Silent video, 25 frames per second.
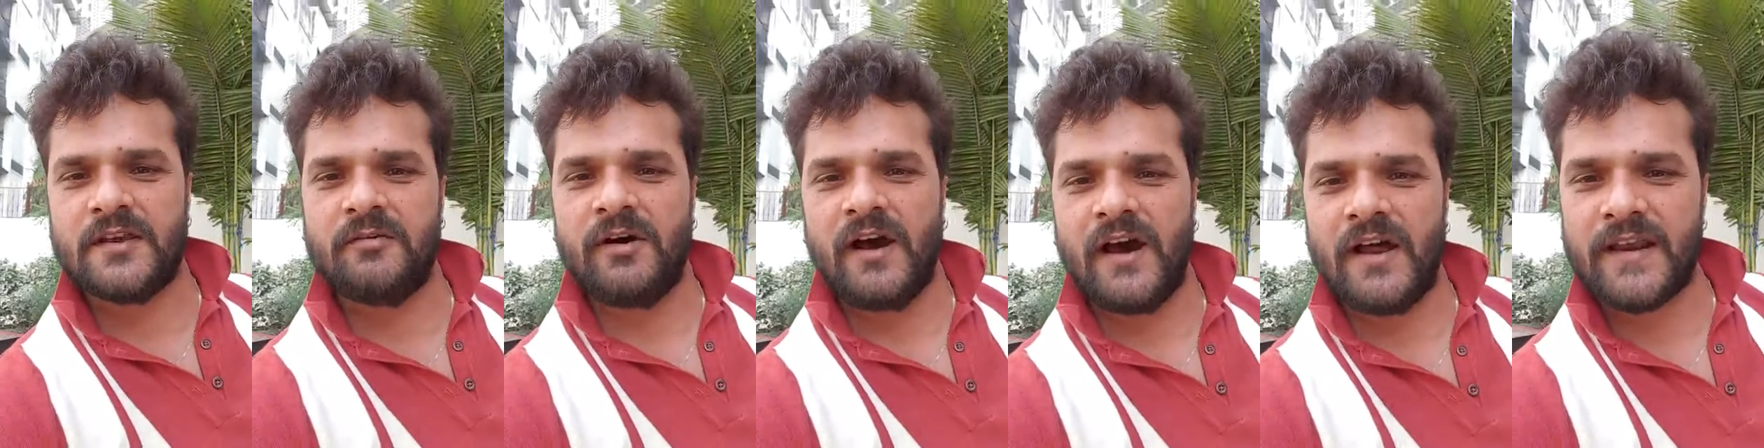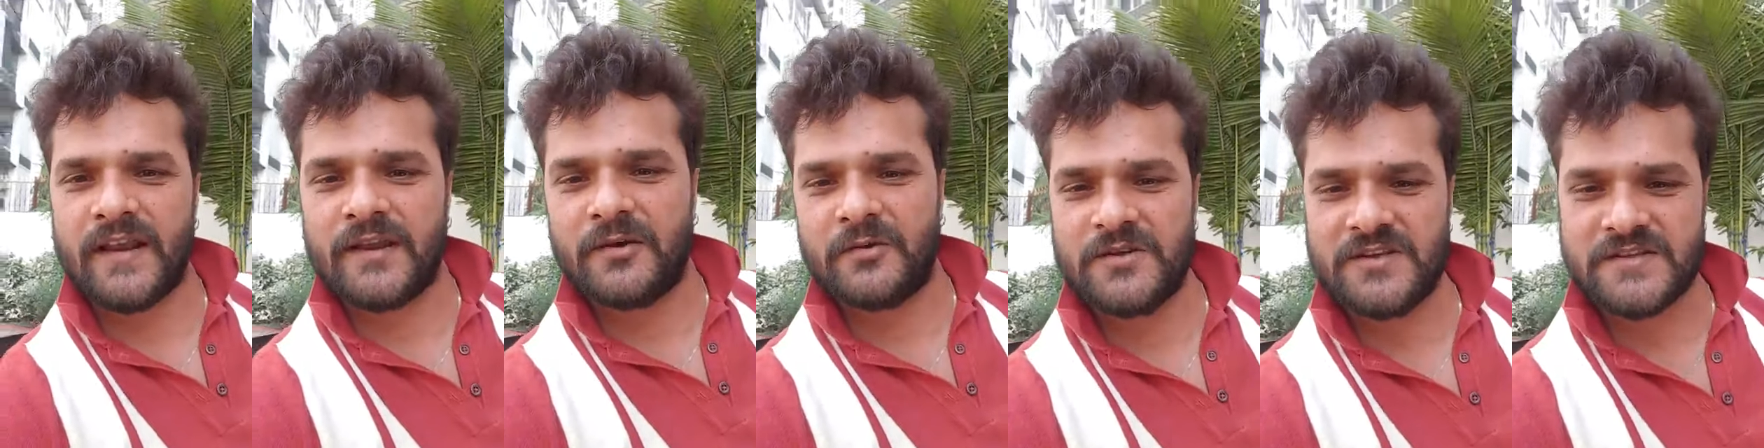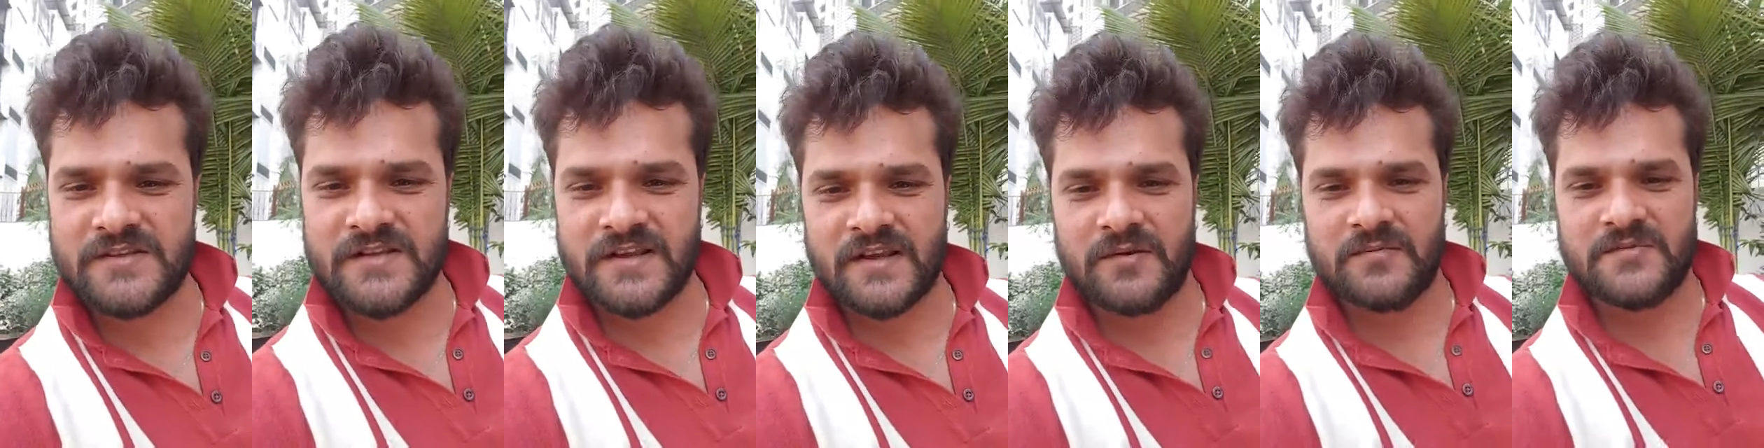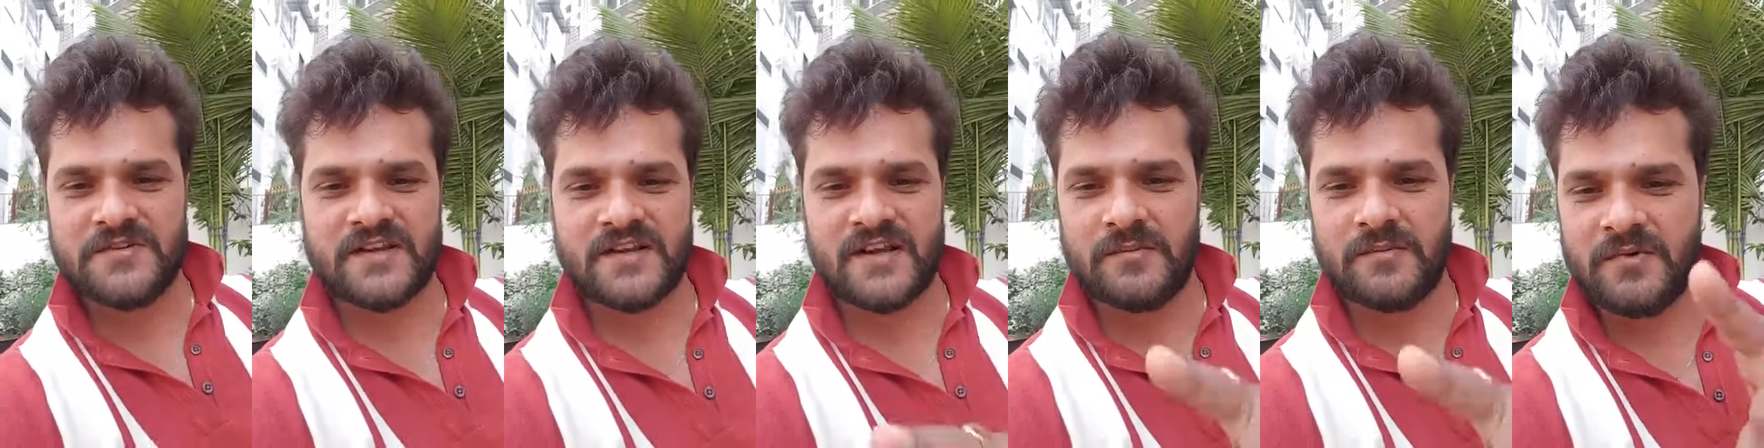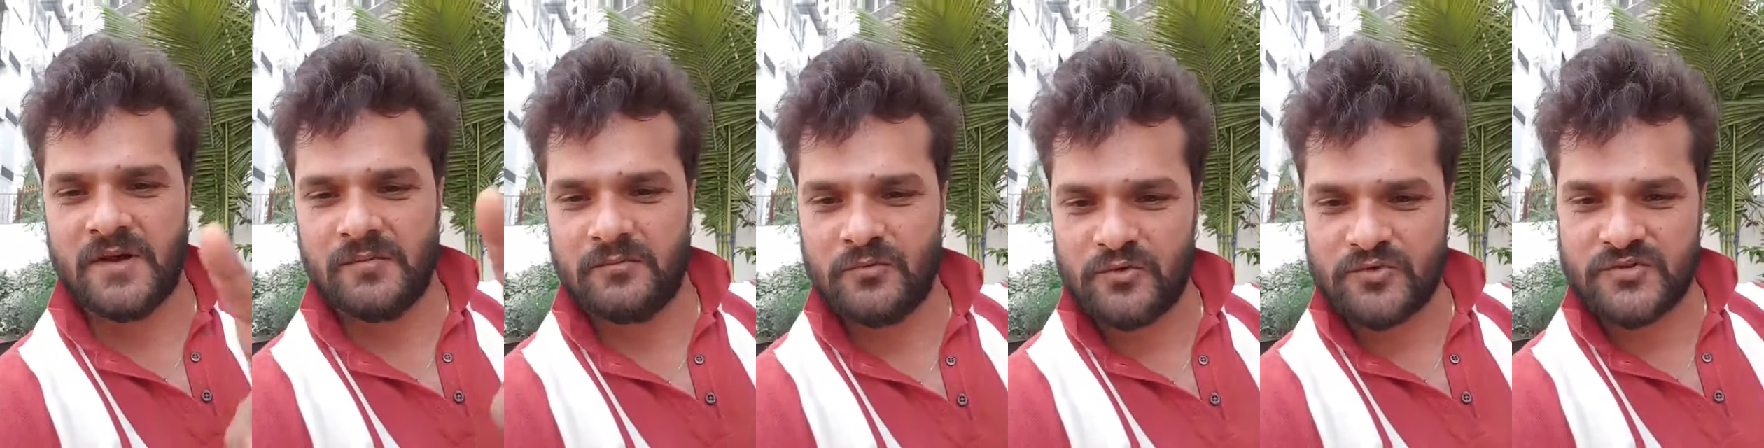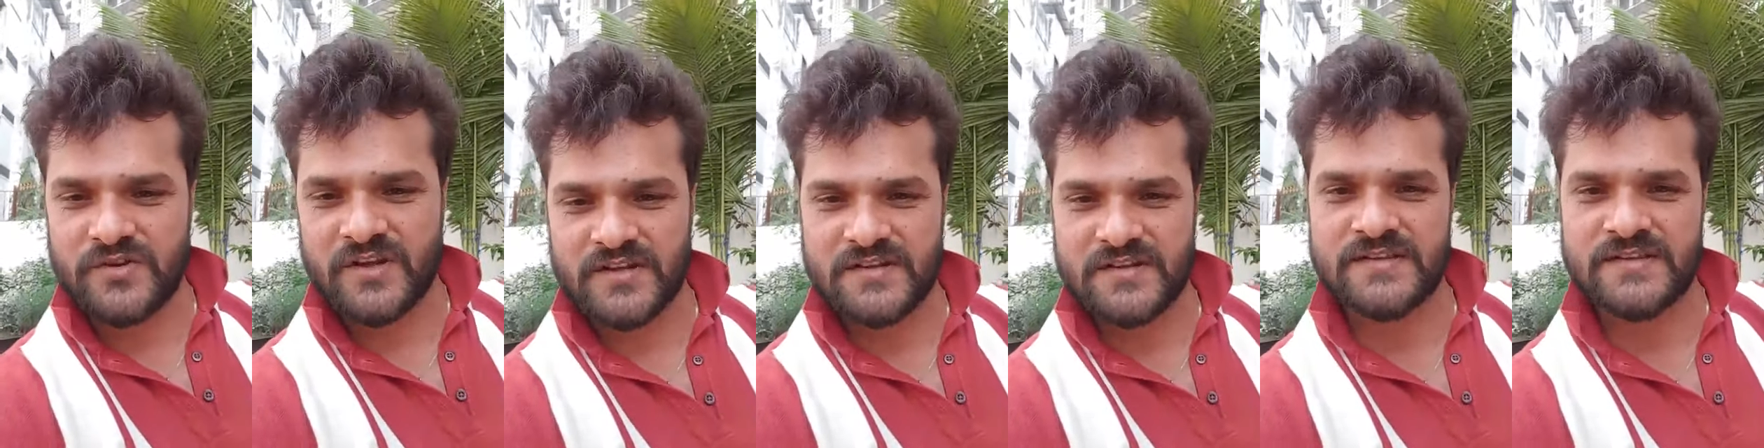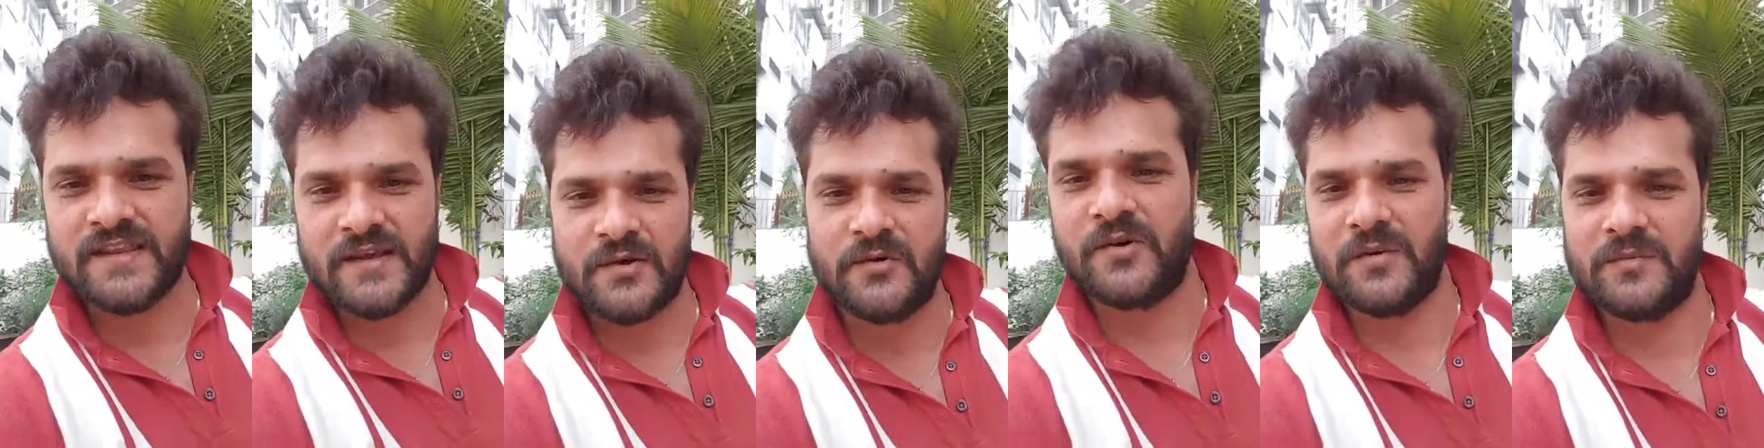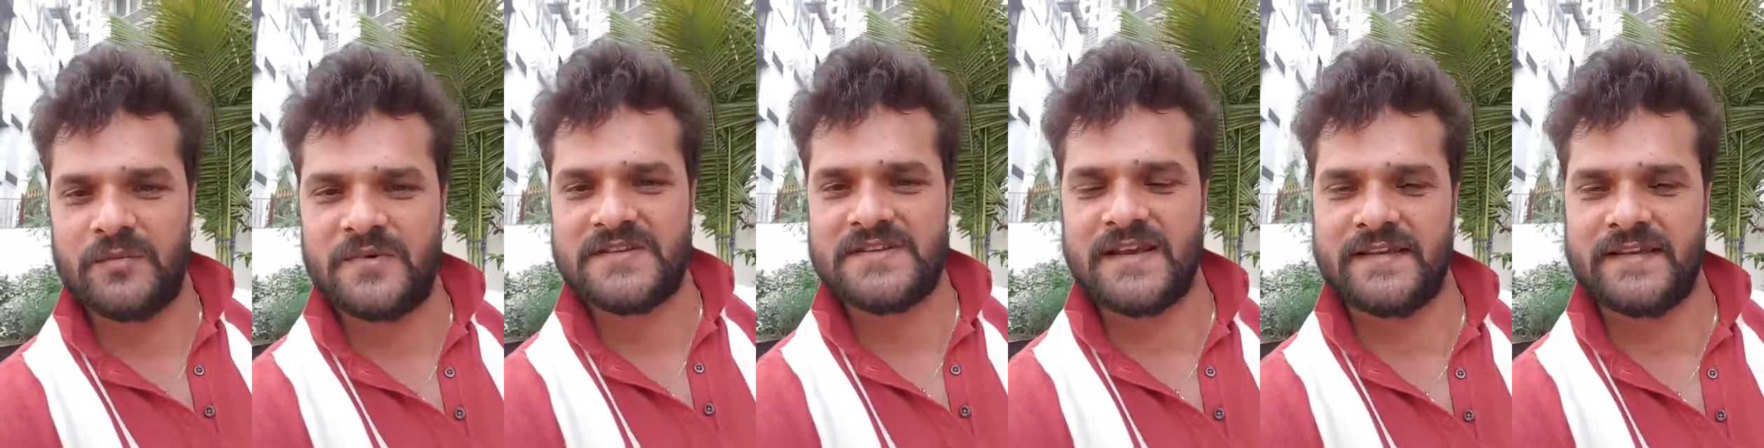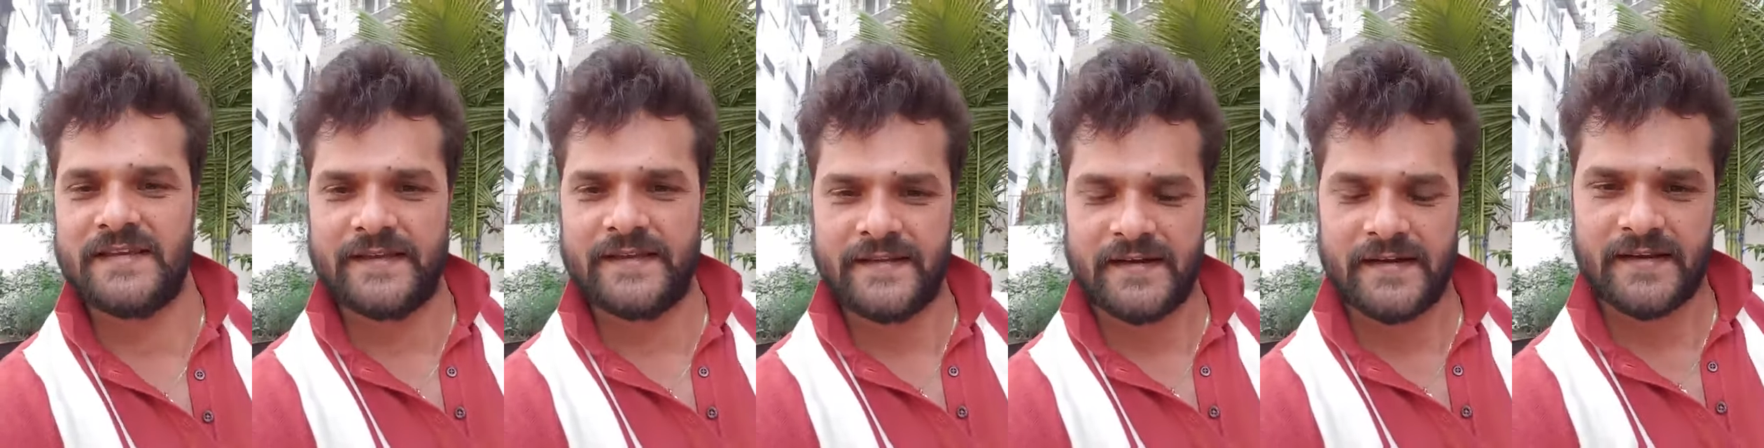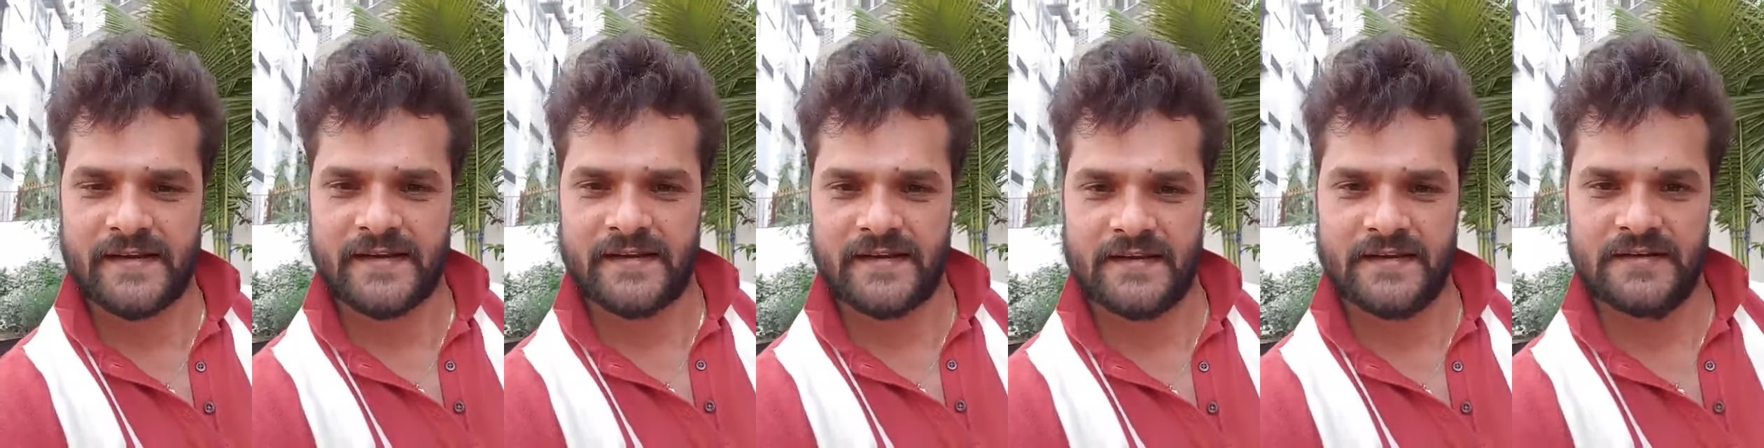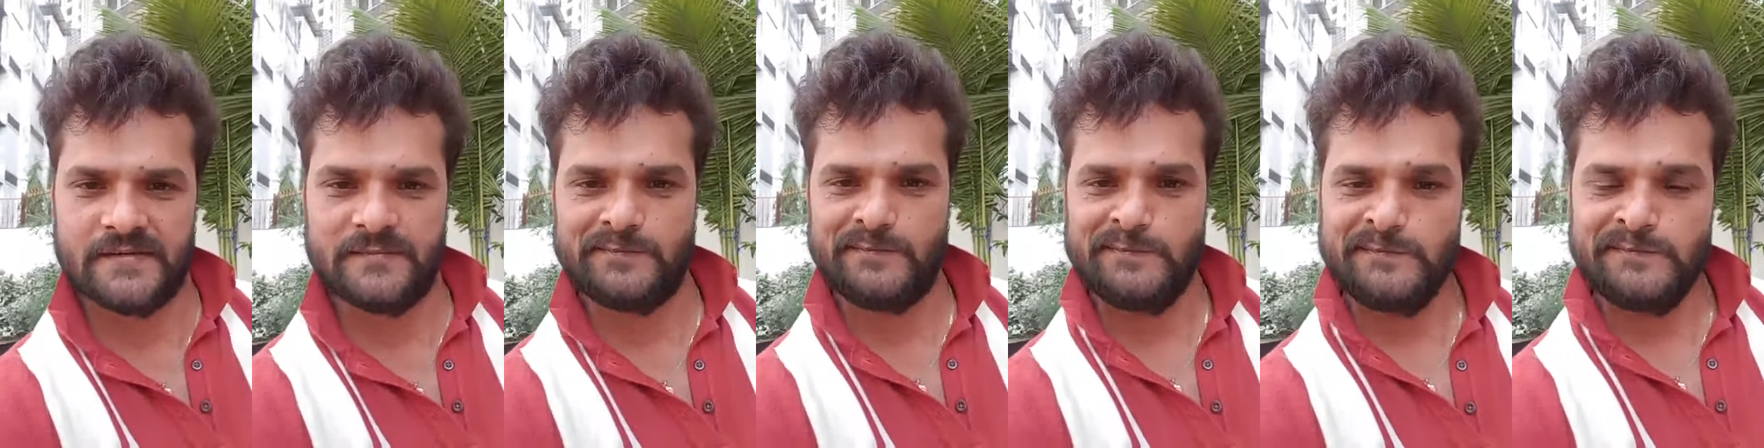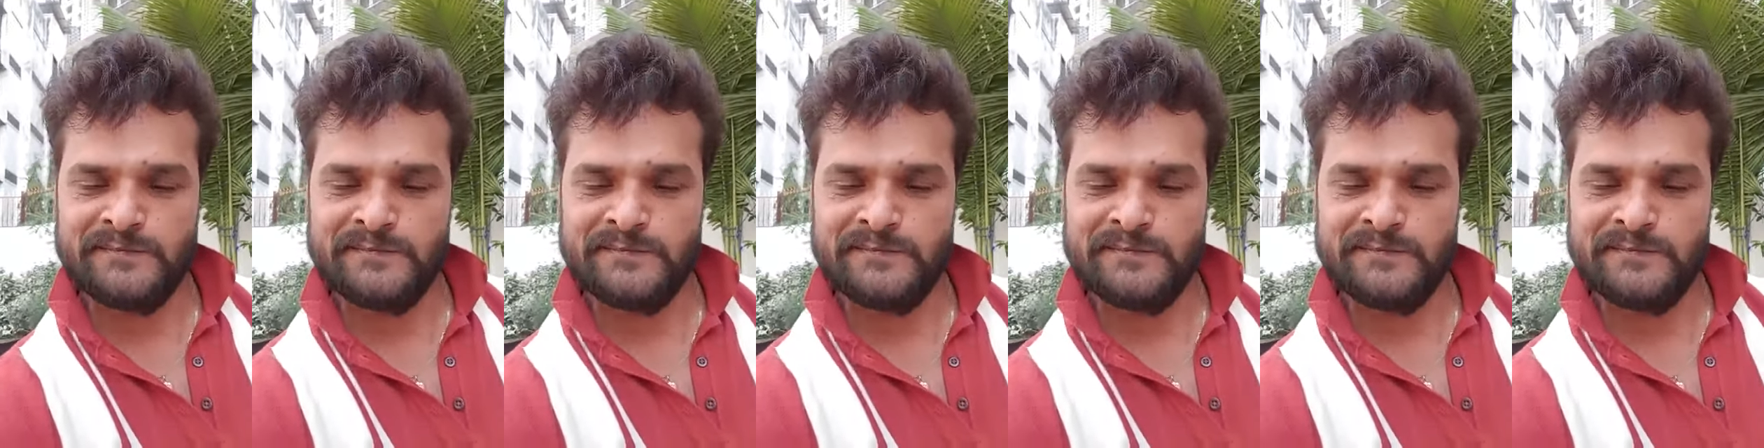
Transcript: त्यौहार की वजह से कम से कम हम उस रिश्ते को हमेशा याद रखेंगे